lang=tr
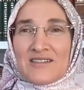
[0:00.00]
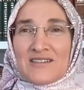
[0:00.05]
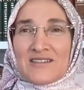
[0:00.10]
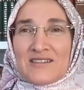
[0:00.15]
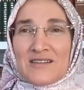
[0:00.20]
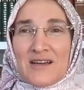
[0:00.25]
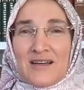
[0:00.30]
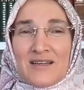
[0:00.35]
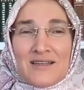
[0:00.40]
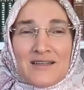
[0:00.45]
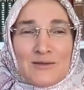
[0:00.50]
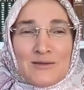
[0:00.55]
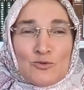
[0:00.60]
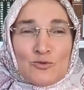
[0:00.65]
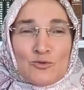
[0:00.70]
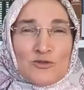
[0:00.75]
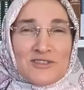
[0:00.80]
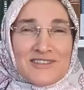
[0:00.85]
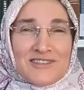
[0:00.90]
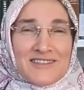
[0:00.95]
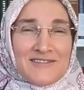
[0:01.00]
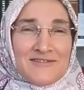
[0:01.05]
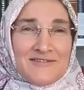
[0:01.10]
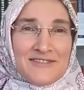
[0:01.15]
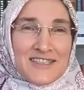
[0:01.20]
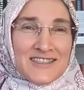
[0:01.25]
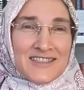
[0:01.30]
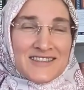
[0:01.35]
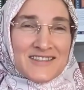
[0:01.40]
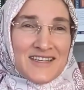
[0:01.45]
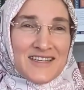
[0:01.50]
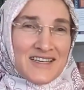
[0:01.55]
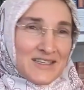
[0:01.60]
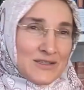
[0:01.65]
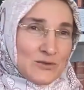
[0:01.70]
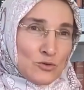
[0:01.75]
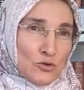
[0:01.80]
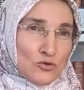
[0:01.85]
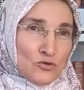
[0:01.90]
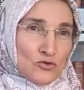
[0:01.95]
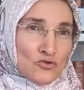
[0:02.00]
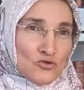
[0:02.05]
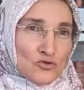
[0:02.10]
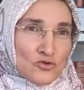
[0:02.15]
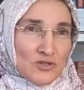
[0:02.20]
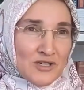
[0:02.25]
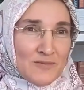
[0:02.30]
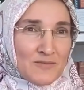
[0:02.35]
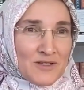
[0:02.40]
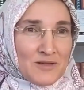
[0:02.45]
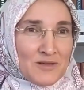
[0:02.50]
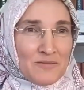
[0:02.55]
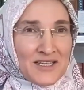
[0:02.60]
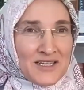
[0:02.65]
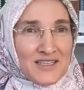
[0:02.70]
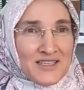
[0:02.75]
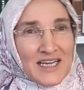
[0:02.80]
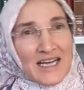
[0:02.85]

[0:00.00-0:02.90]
Risale-i Nur'ları virde dönüştürebilmek.